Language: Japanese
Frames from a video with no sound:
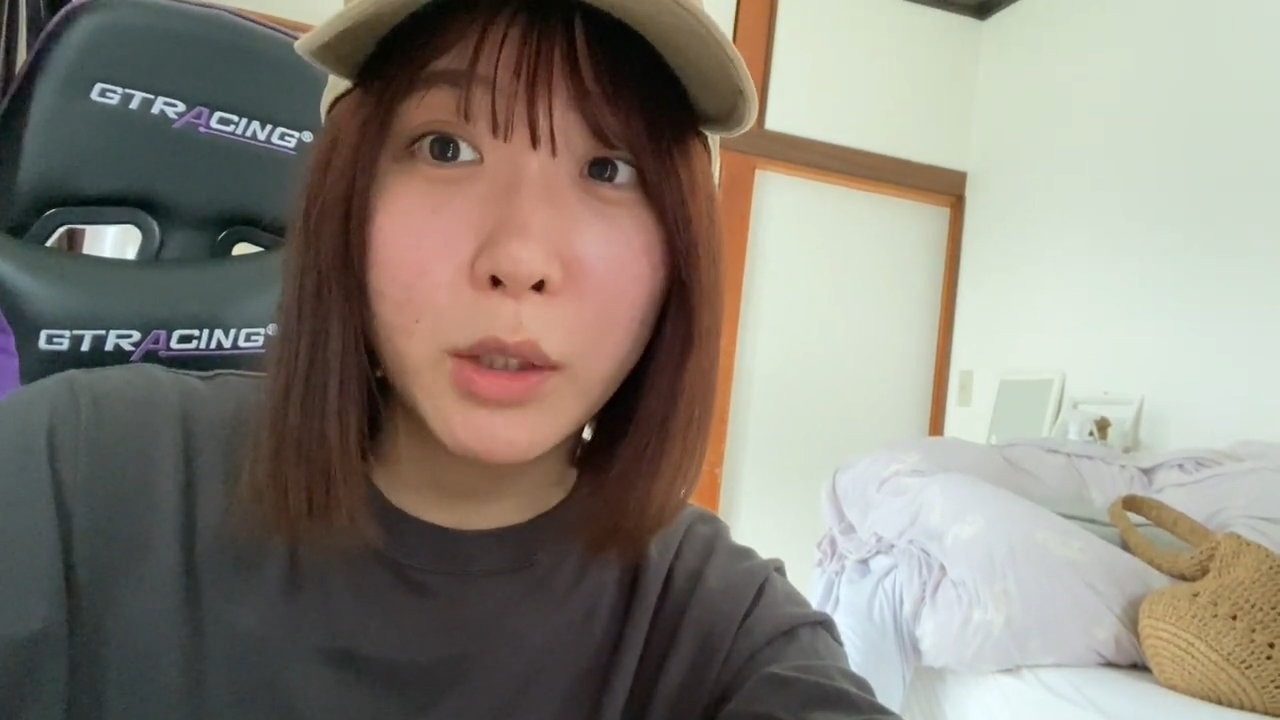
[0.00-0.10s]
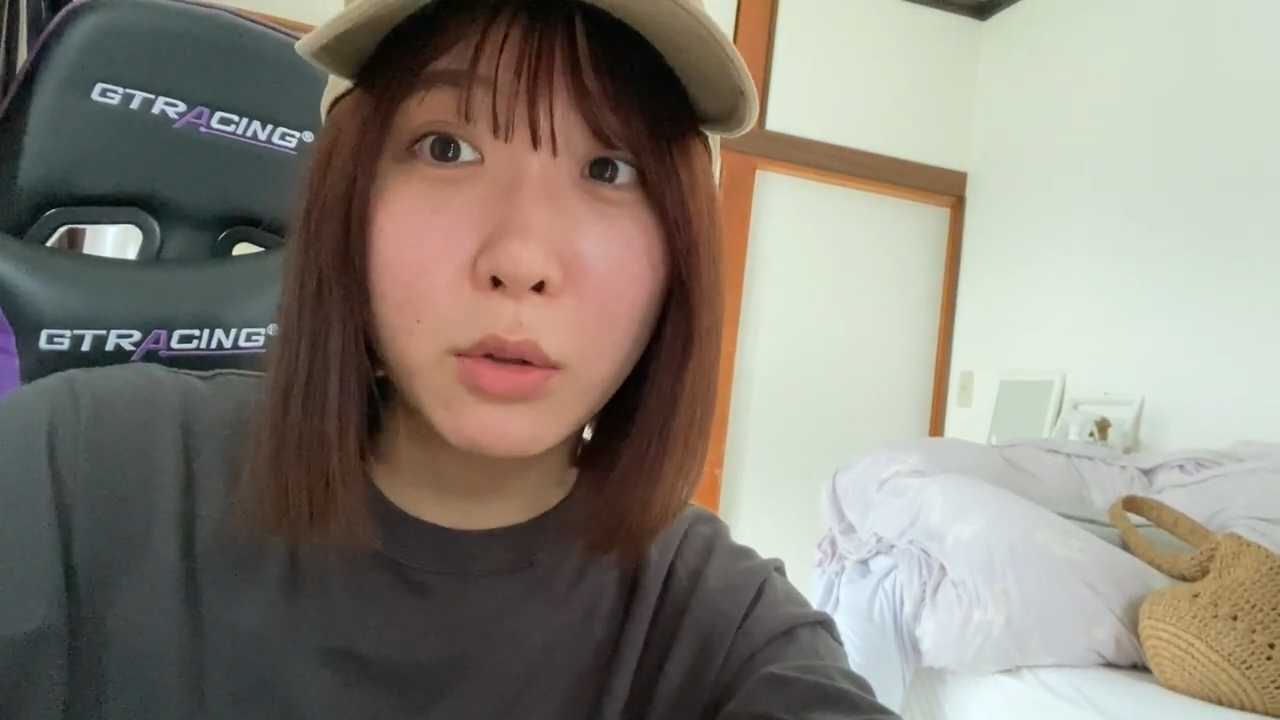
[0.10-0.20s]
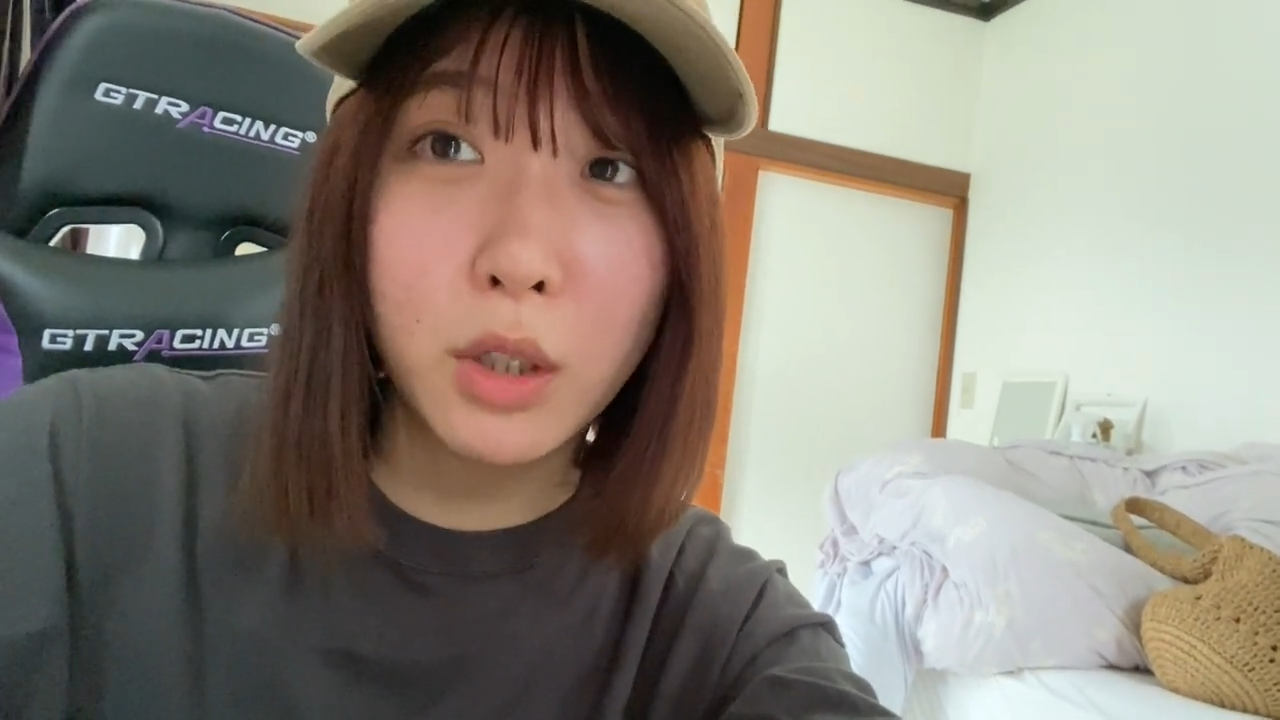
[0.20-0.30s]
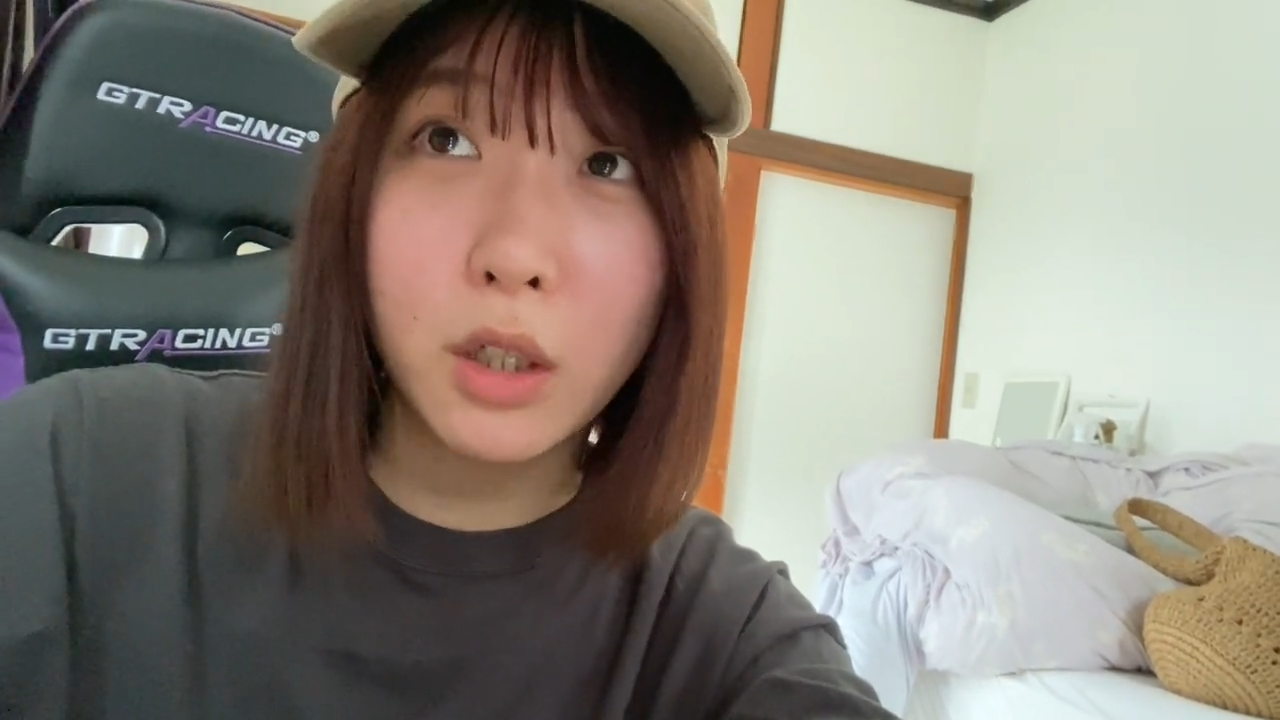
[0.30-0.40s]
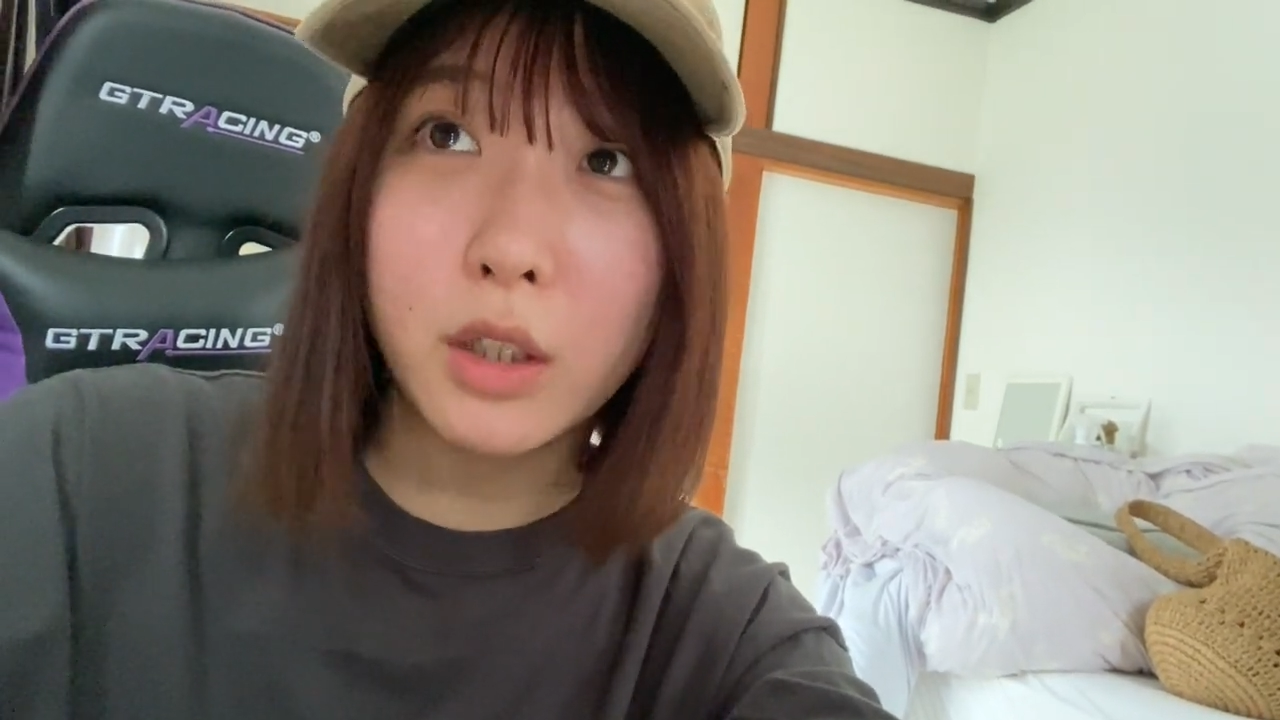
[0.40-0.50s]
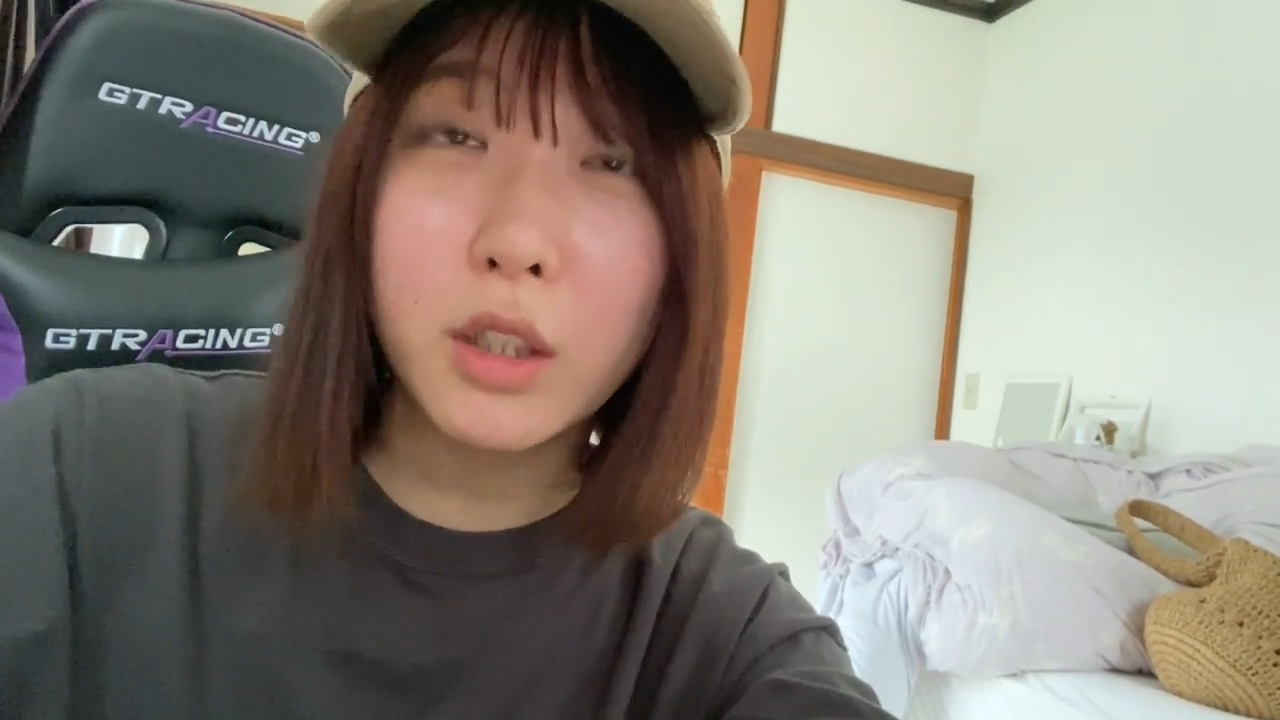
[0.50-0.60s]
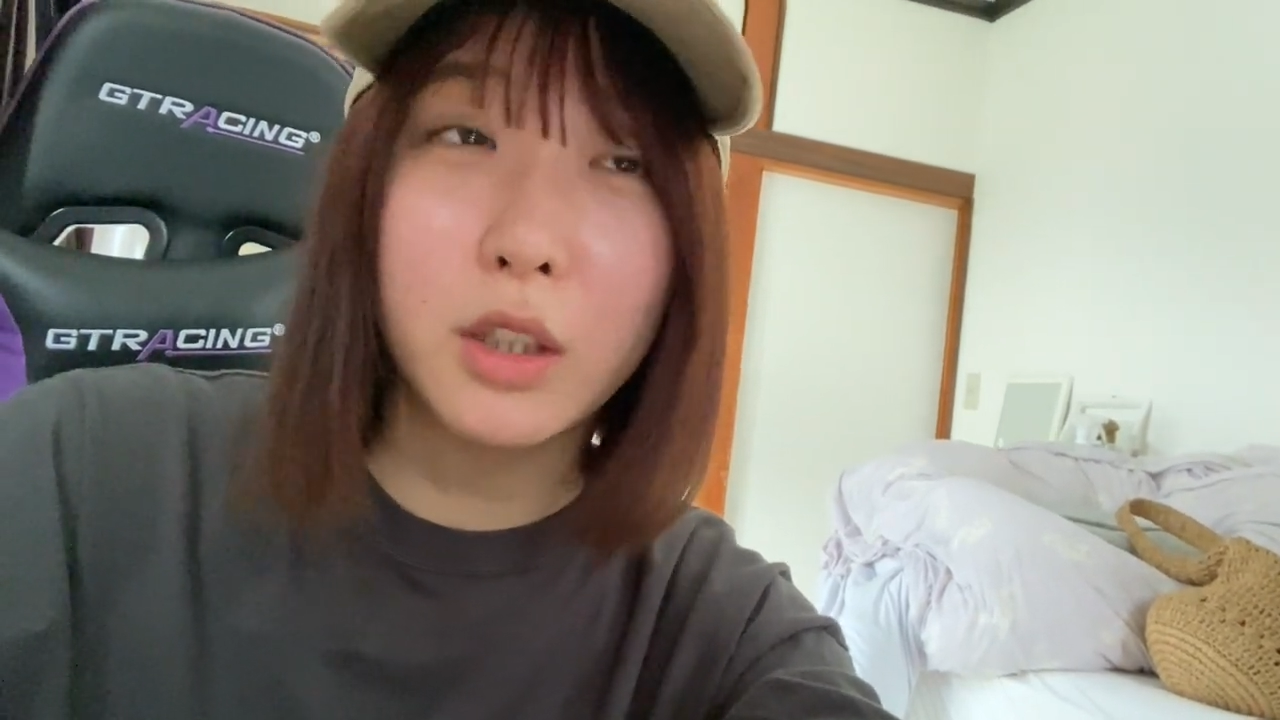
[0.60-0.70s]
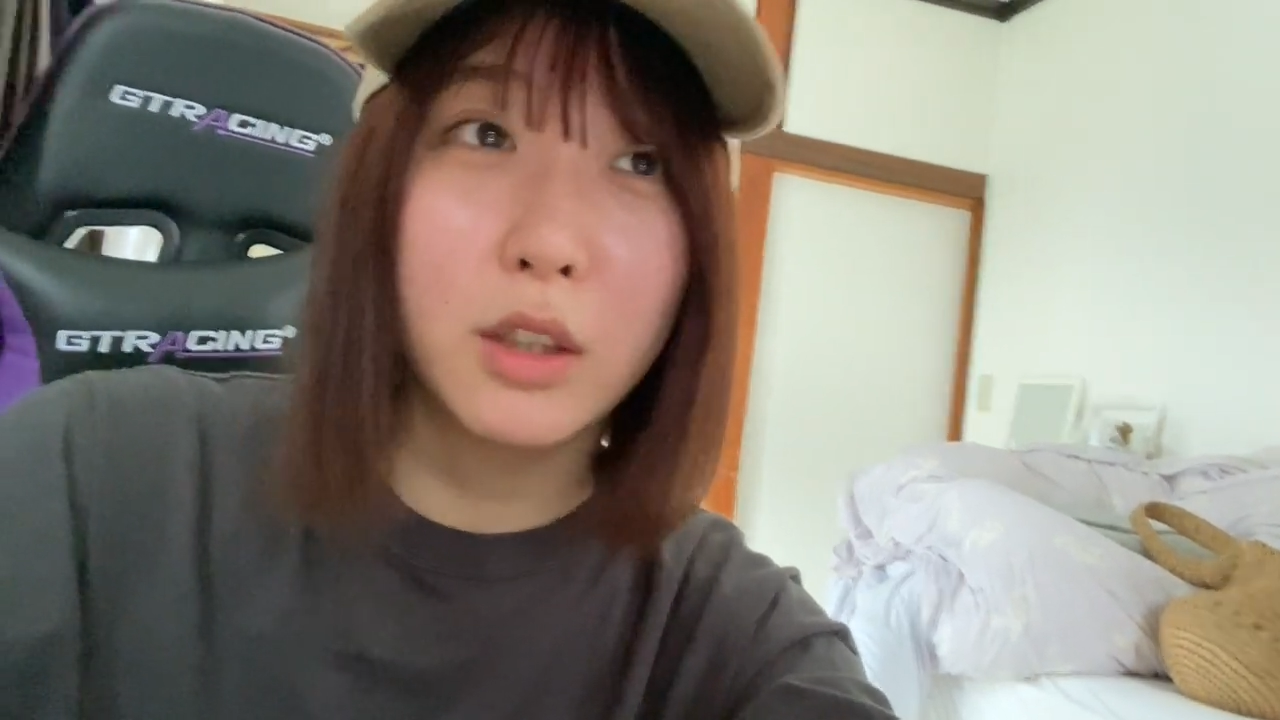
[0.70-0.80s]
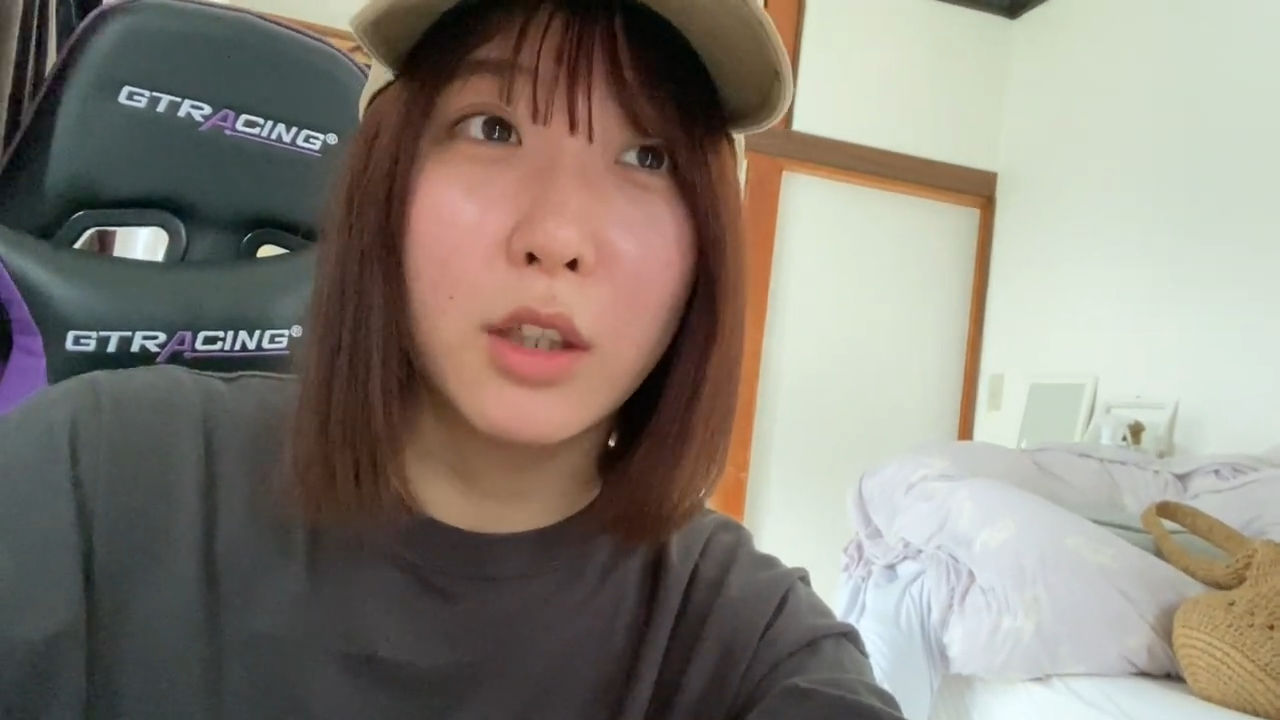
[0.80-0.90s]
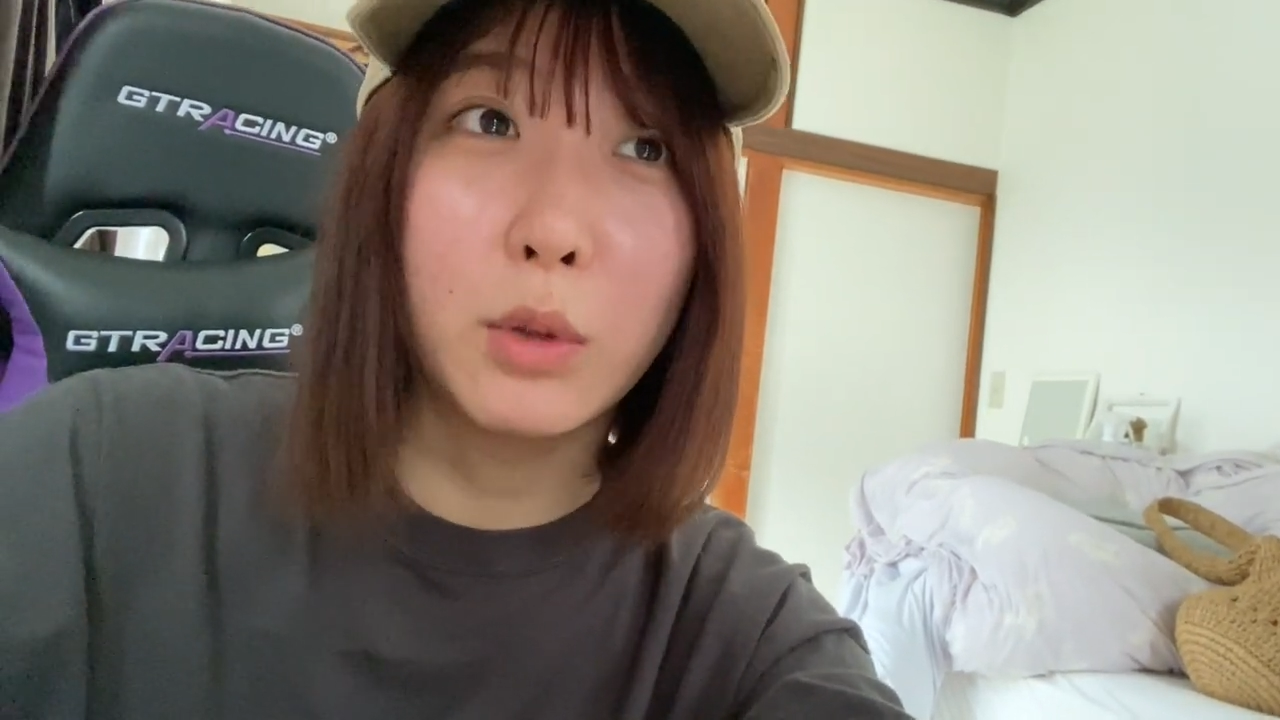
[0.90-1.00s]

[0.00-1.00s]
とかが来てさ、